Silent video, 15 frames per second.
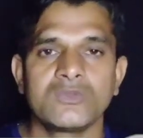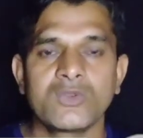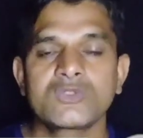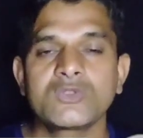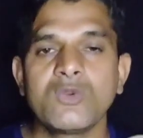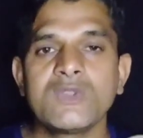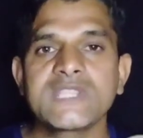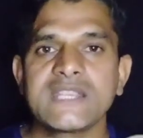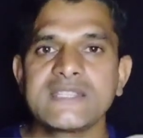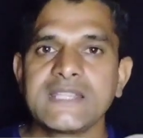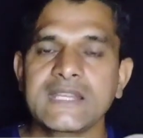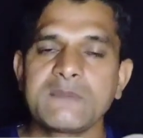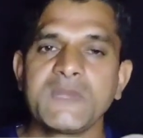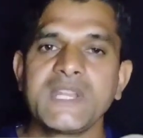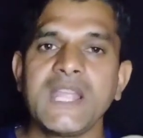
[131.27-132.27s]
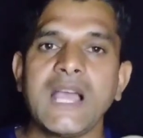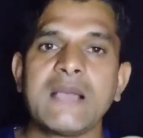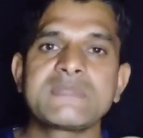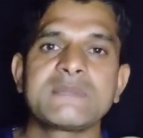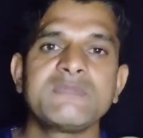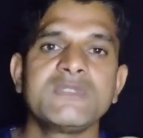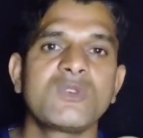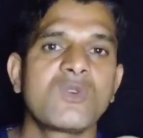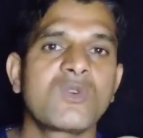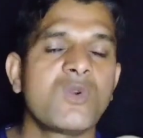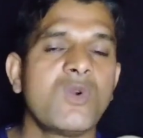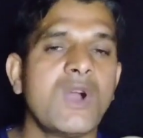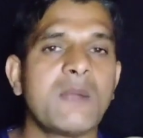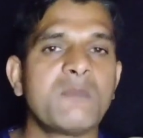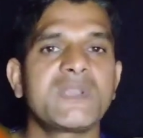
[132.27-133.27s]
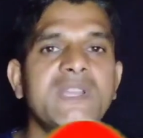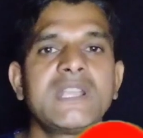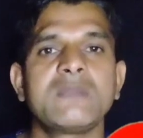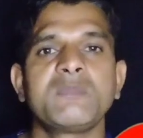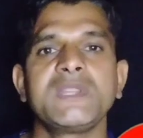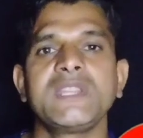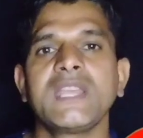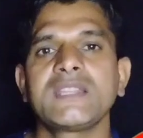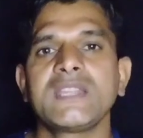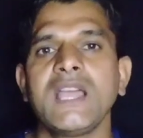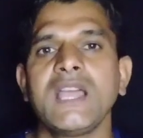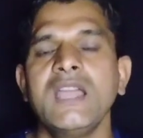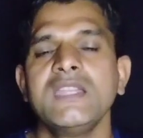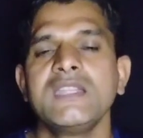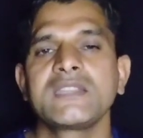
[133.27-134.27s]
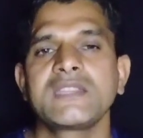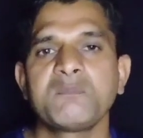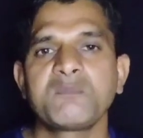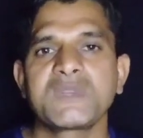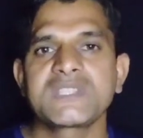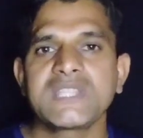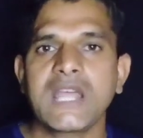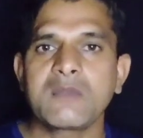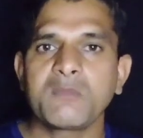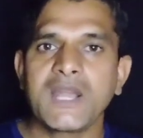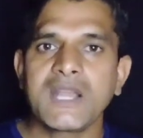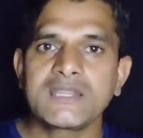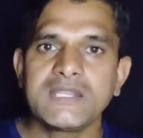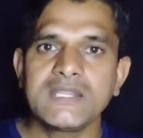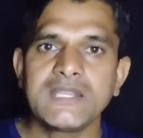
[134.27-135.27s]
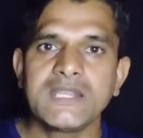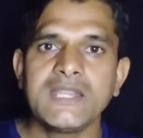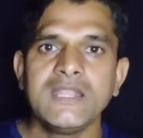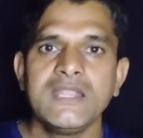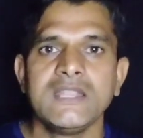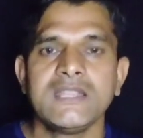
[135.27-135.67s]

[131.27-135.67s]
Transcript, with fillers: दोस्तों जैसा कि मैंने आप सभी लोगों को अपडेट भी दिया था कि प्रसार भारती ने